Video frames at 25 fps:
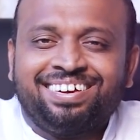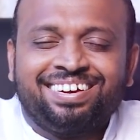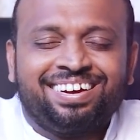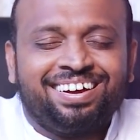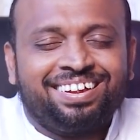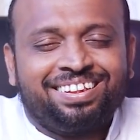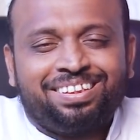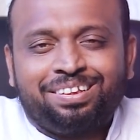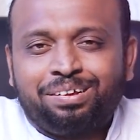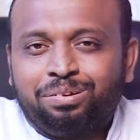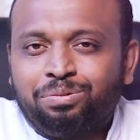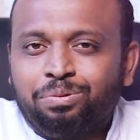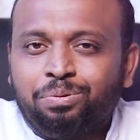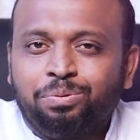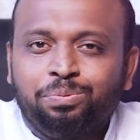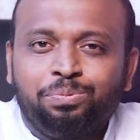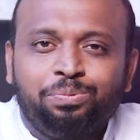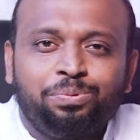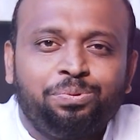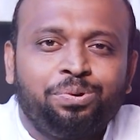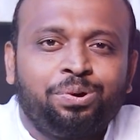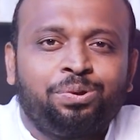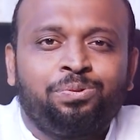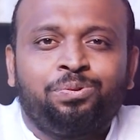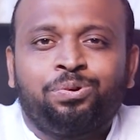கத்தர்
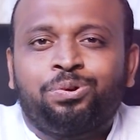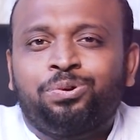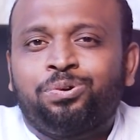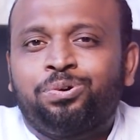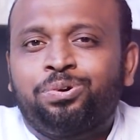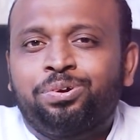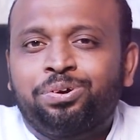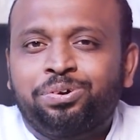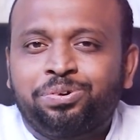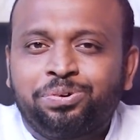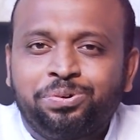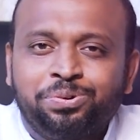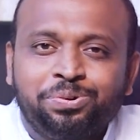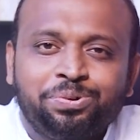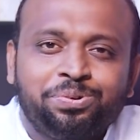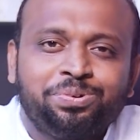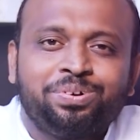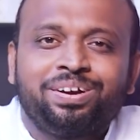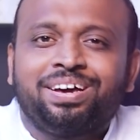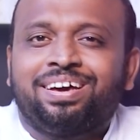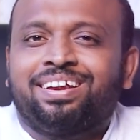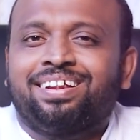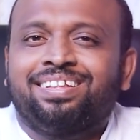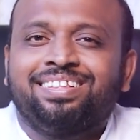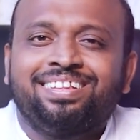ஒவ்வொருவரோடு
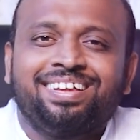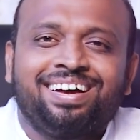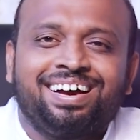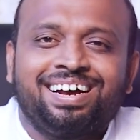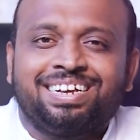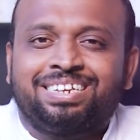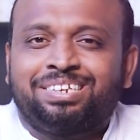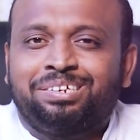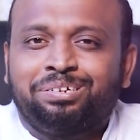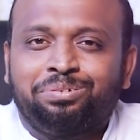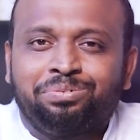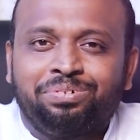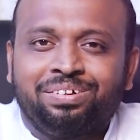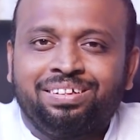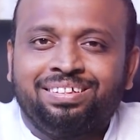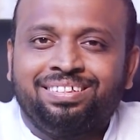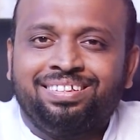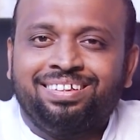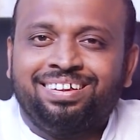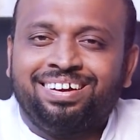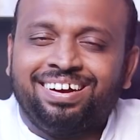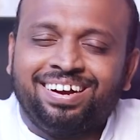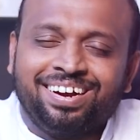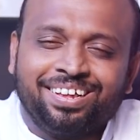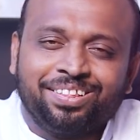கூட இருந்து
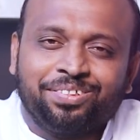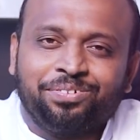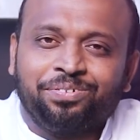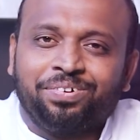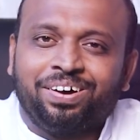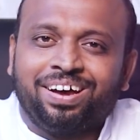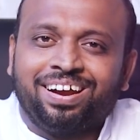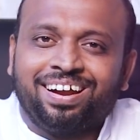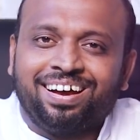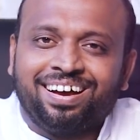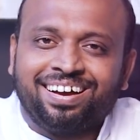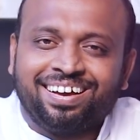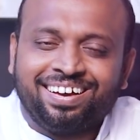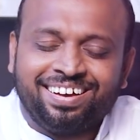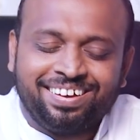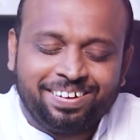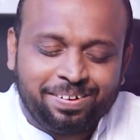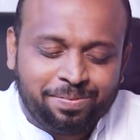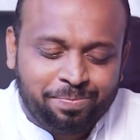ஆசீர்வதித்து நடத்துவாராக